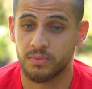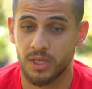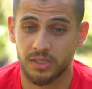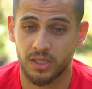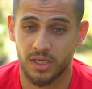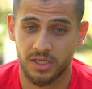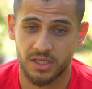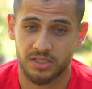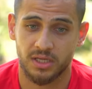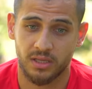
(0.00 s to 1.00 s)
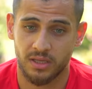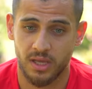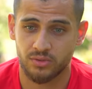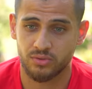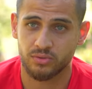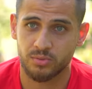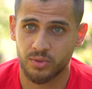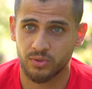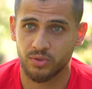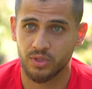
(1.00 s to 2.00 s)
Bir anda geçen sene
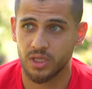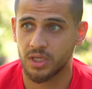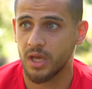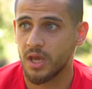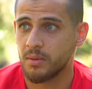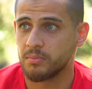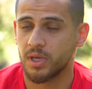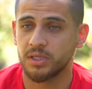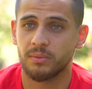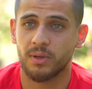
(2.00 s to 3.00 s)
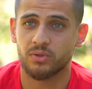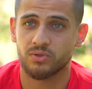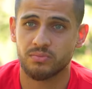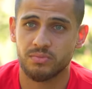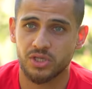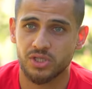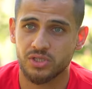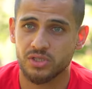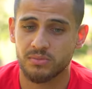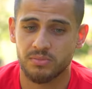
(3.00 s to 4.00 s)
Erzurumspor'da oynarken bir anda bakıyorsun
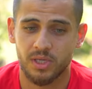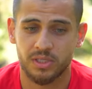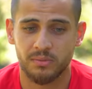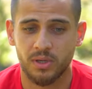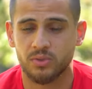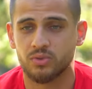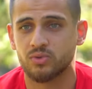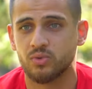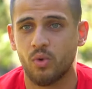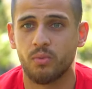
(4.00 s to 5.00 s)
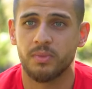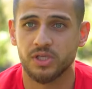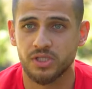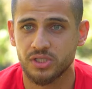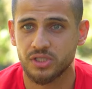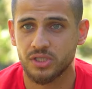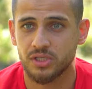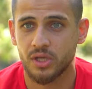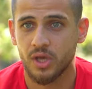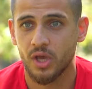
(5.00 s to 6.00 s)
5.sin, bir anda bakıyorsun
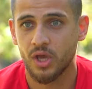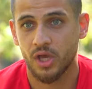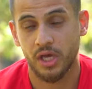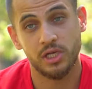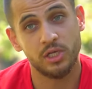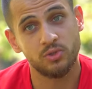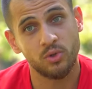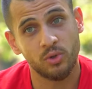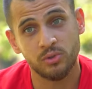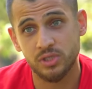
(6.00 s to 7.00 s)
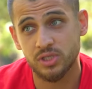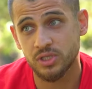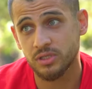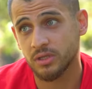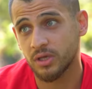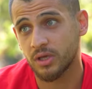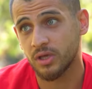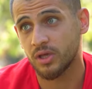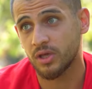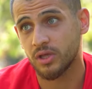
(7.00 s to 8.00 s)
15.sin. Yani lig zor olduğu için
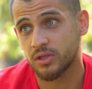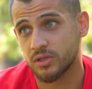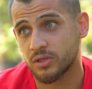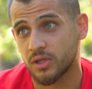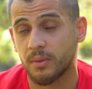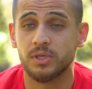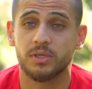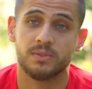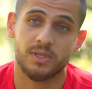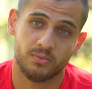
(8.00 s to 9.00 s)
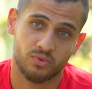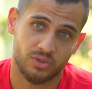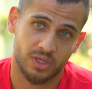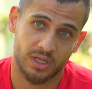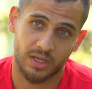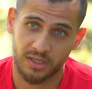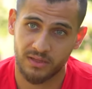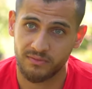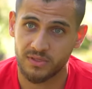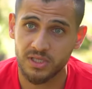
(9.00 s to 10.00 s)
e, tabii ki biz hep üst sıralara
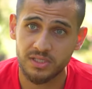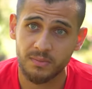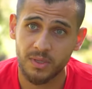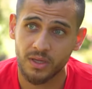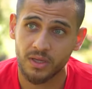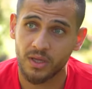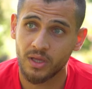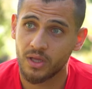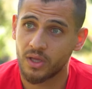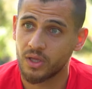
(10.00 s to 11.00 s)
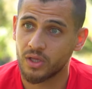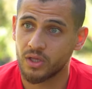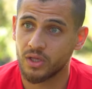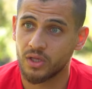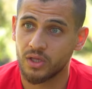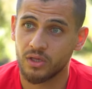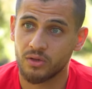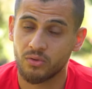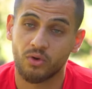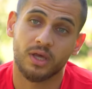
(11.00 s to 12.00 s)
hedefleyeceğiz ama
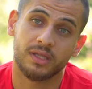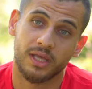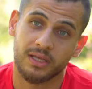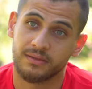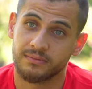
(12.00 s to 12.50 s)
e, kolay değil.